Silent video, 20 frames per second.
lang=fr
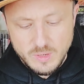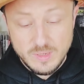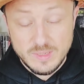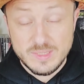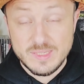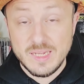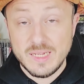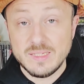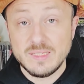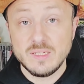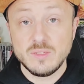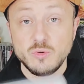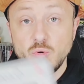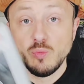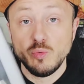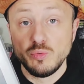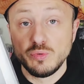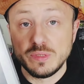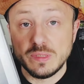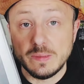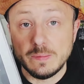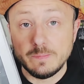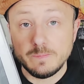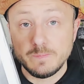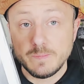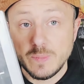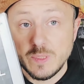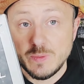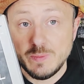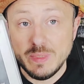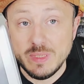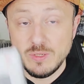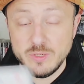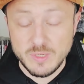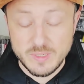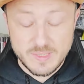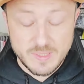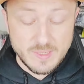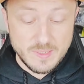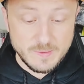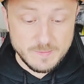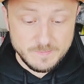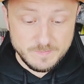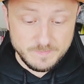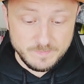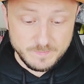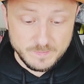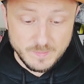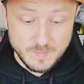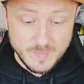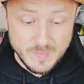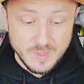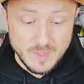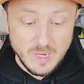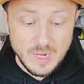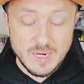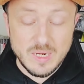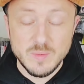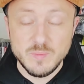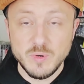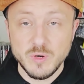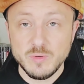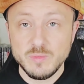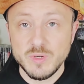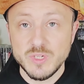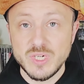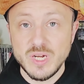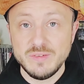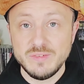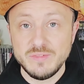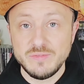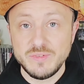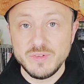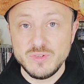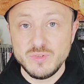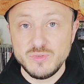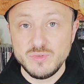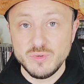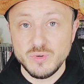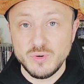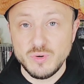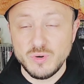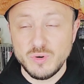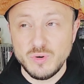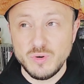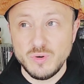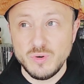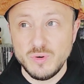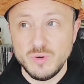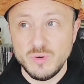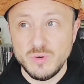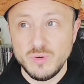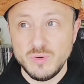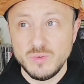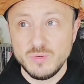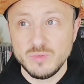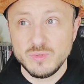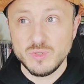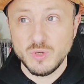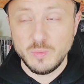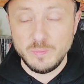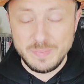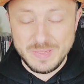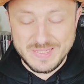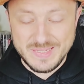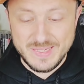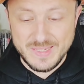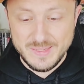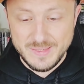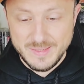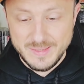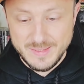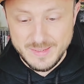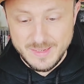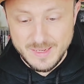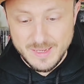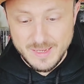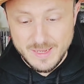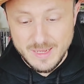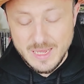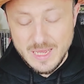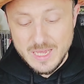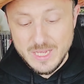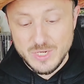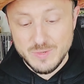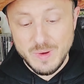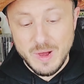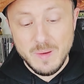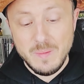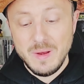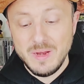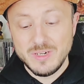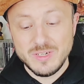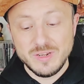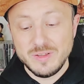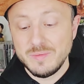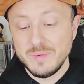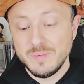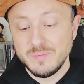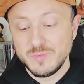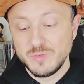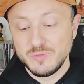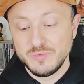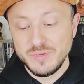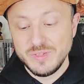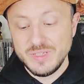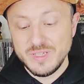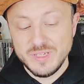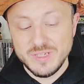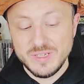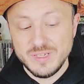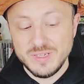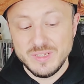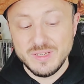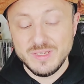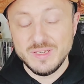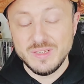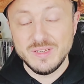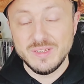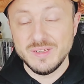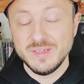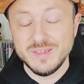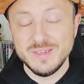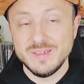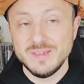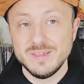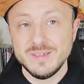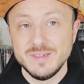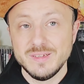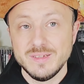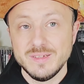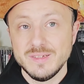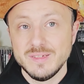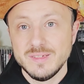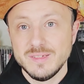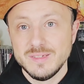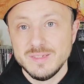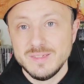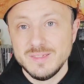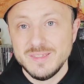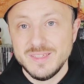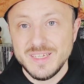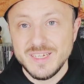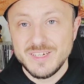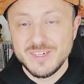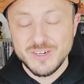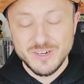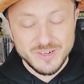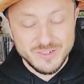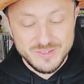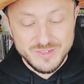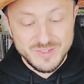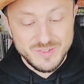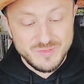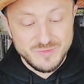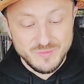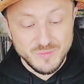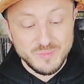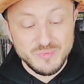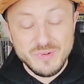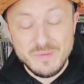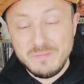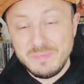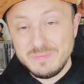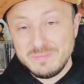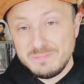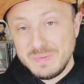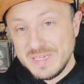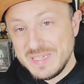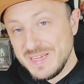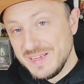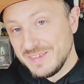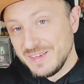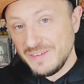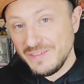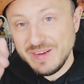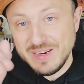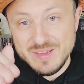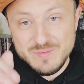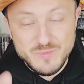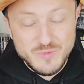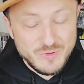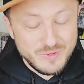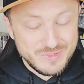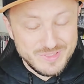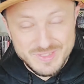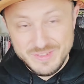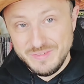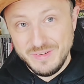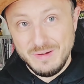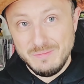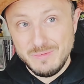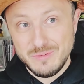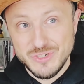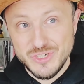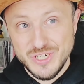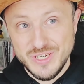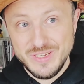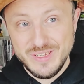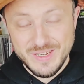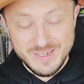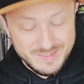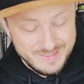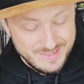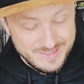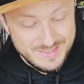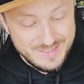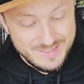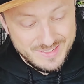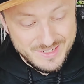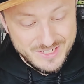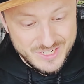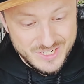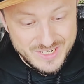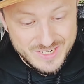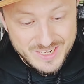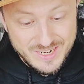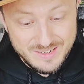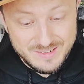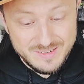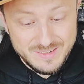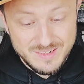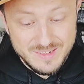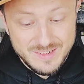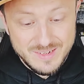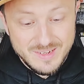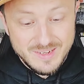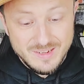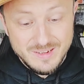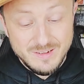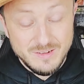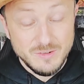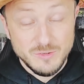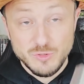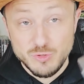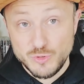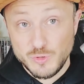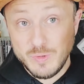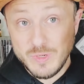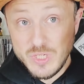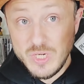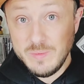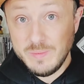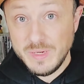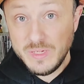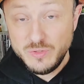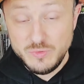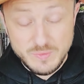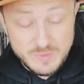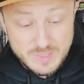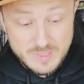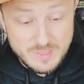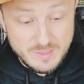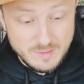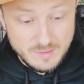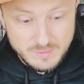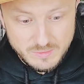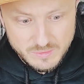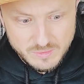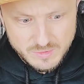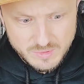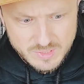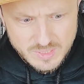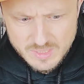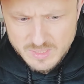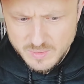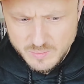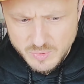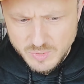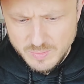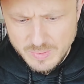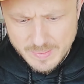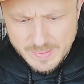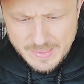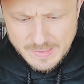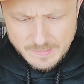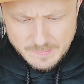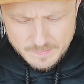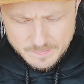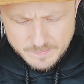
Ça, c'est trop bon, ça. Splinter Cell. À l'époque, moi, je l'avais fait sur, euh, sur PC. Je me rappelle, j'avais même trouvé des, des codes et On pouvait passer à travers les murs. C'était vraiment génial. Ça, c'était génial. Euh, je crois que je l'ai pas celui-ci, hein, donc ça, ça peut être pas mal.